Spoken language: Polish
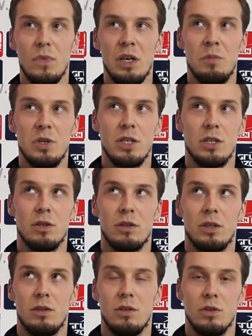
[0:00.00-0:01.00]
Myślę, że do
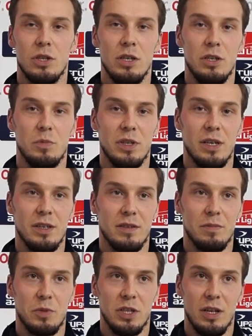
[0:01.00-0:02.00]
tego dążyliśmy.
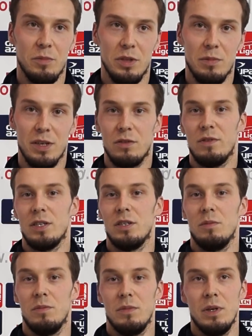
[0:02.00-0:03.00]
Teraz przed nami bardzo
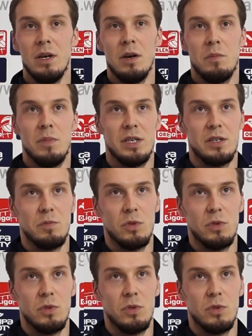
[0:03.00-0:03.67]
ważny mecz z